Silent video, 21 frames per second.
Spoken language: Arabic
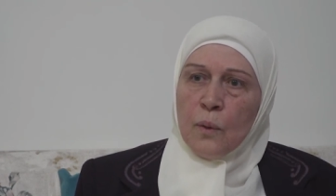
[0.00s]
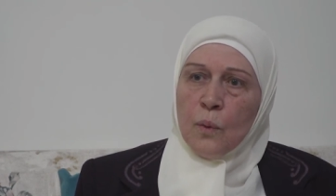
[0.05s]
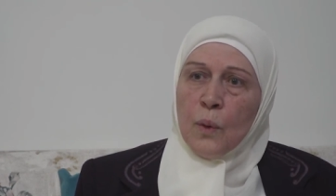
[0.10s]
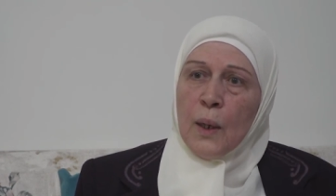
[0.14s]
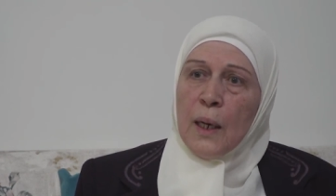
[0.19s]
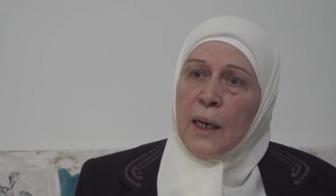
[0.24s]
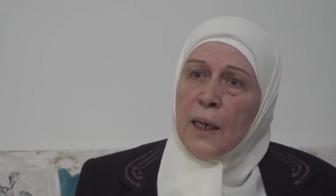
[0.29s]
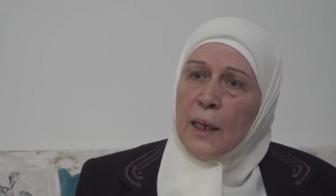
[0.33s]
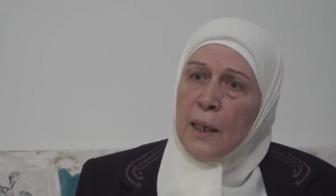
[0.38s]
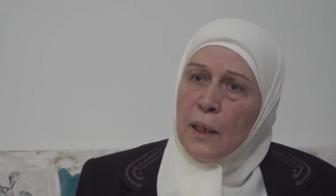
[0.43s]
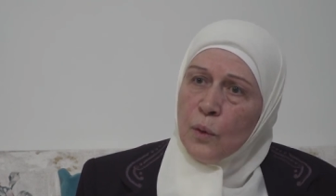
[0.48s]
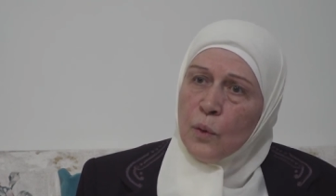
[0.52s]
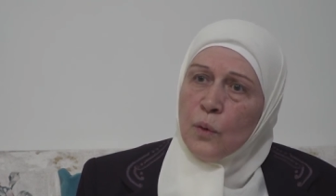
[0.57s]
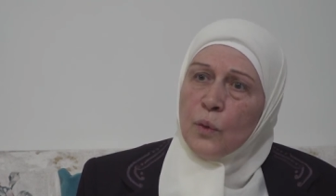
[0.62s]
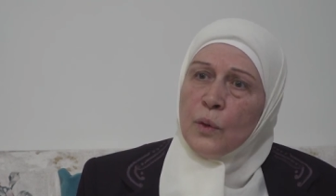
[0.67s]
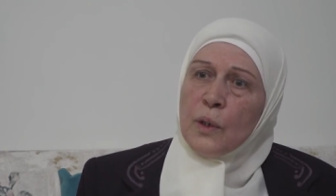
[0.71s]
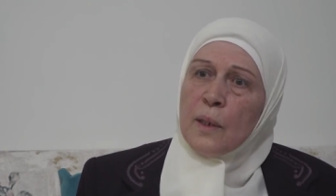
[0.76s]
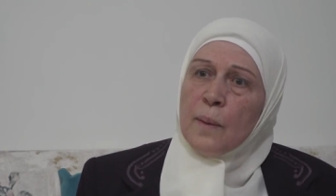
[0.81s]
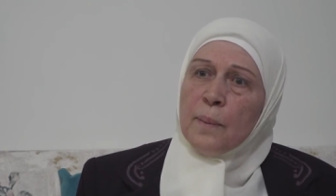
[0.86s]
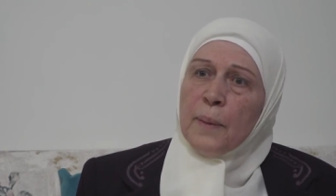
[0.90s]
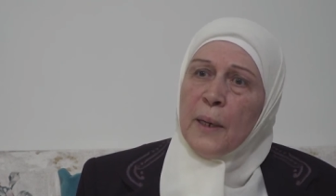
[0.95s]

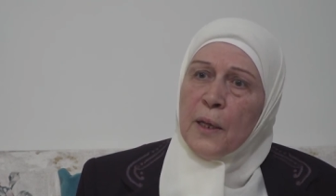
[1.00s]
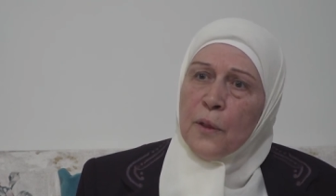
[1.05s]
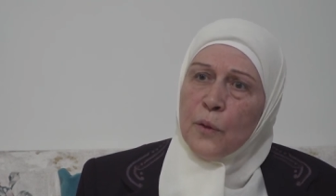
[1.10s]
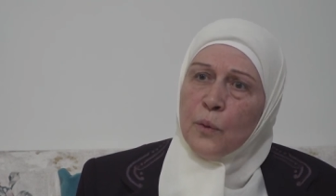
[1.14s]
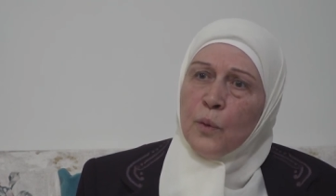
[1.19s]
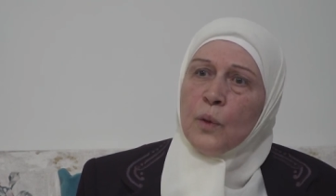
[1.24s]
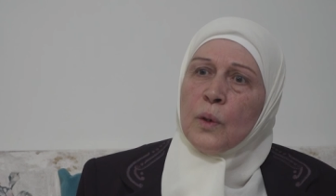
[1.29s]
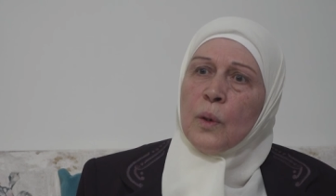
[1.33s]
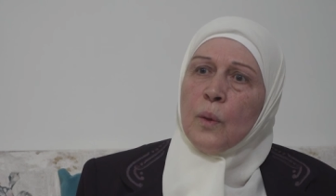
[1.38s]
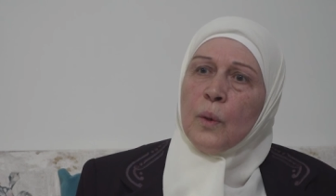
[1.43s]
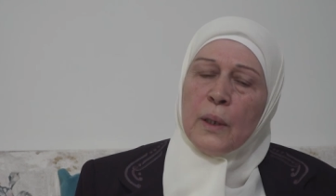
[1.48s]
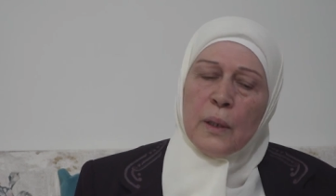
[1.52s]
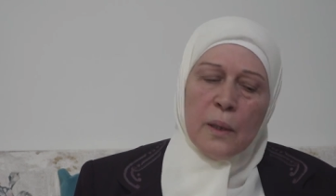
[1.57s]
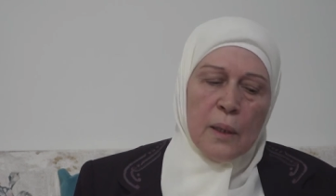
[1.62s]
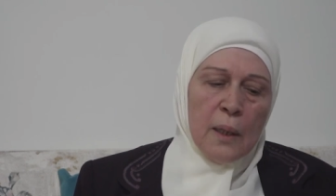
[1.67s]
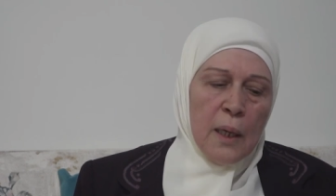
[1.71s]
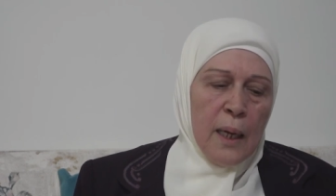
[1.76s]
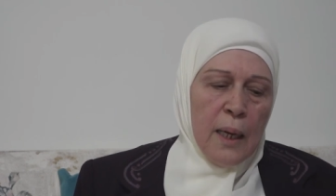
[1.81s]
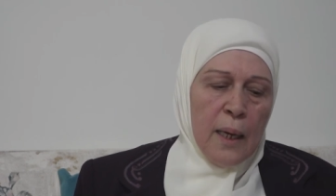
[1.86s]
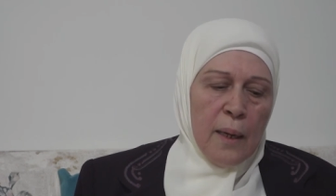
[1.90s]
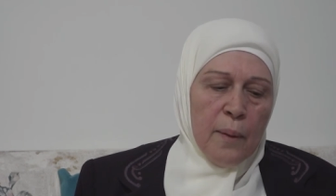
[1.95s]
واخرون يبحثون
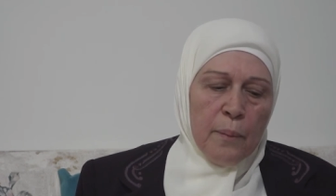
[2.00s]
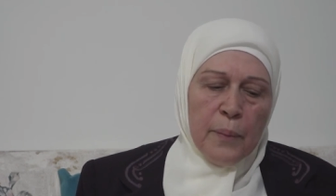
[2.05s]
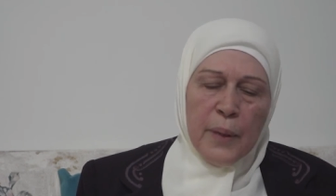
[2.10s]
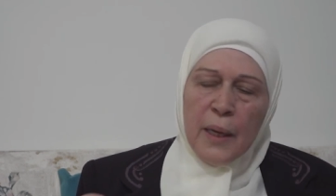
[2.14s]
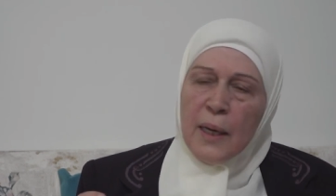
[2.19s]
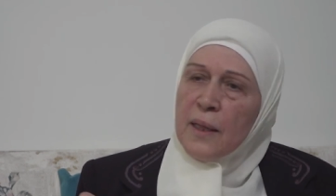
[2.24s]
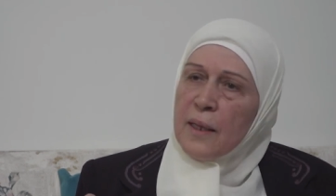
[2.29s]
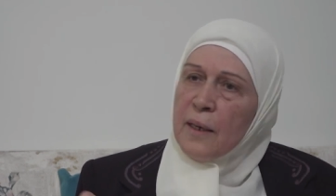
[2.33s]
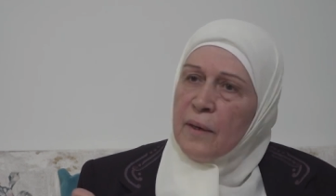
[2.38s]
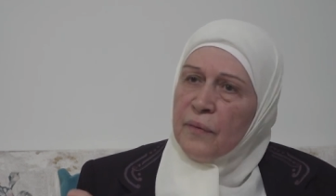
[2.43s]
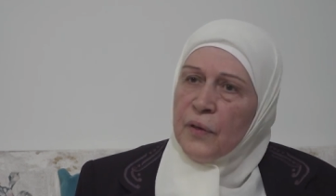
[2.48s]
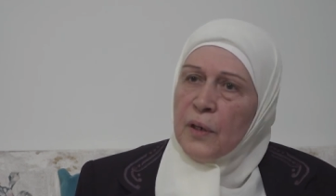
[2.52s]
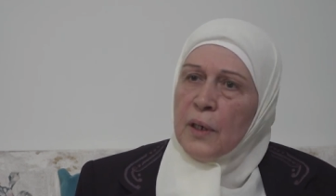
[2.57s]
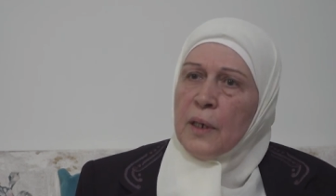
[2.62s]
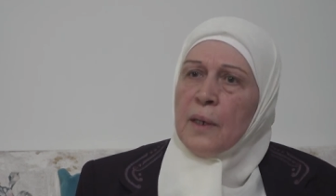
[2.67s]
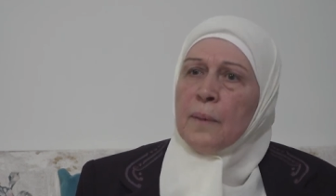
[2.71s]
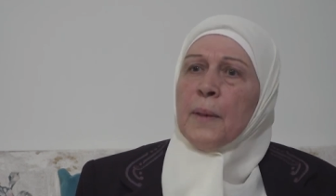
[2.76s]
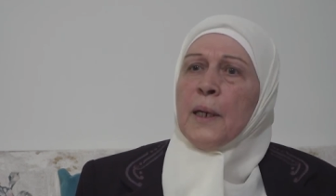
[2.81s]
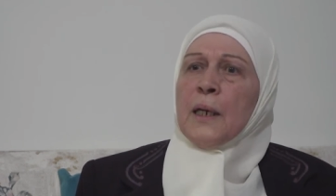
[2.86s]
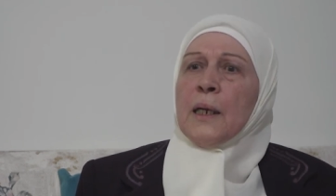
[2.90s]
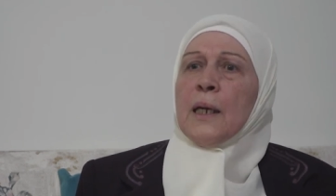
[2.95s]

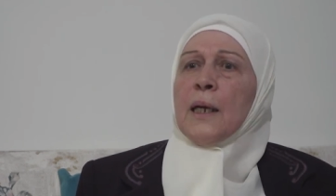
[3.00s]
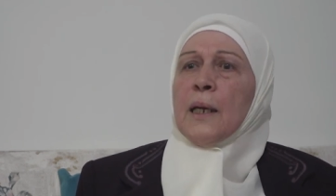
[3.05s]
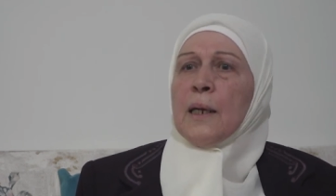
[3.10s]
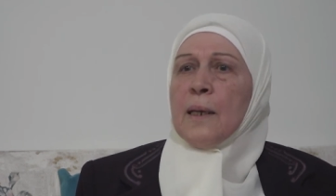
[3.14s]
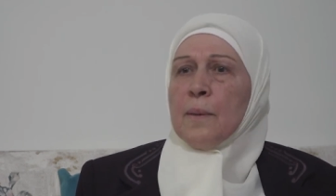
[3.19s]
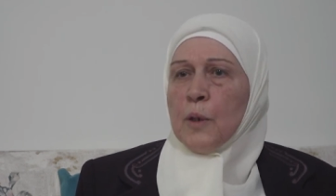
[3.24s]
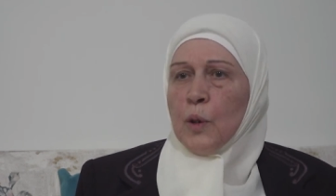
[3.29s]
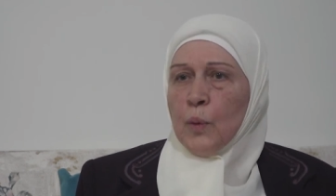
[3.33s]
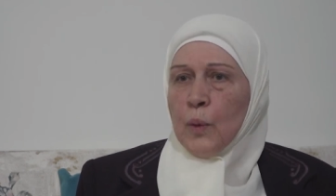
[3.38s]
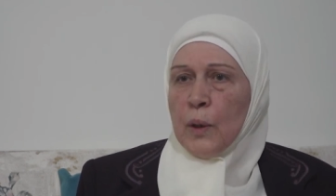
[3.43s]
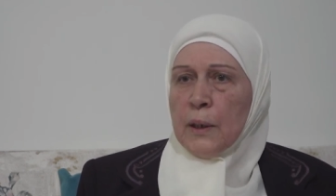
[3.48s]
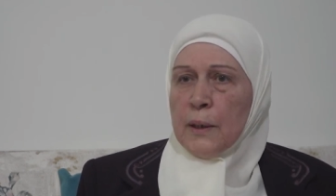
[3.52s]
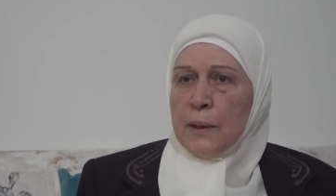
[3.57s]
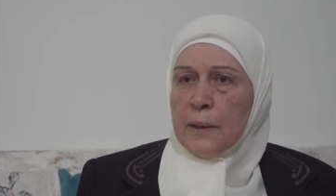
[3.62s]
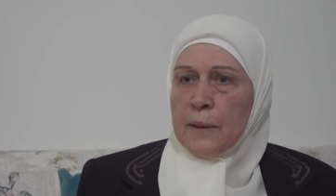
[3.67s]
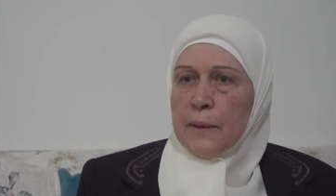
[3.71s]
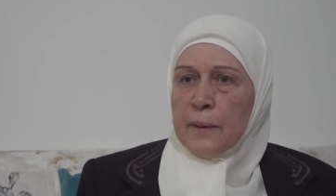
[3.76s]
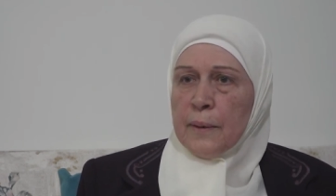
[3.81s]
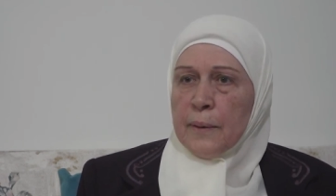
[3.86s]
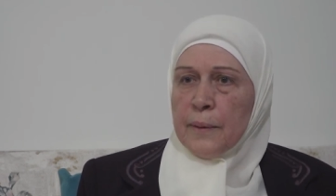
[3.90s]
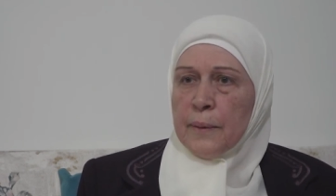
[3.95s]
باظافرهم عن العلامه
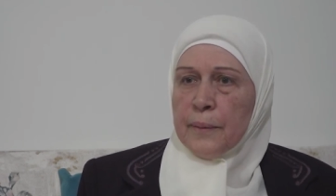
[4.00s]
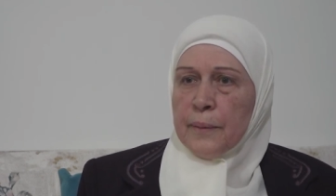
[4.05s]
الواحده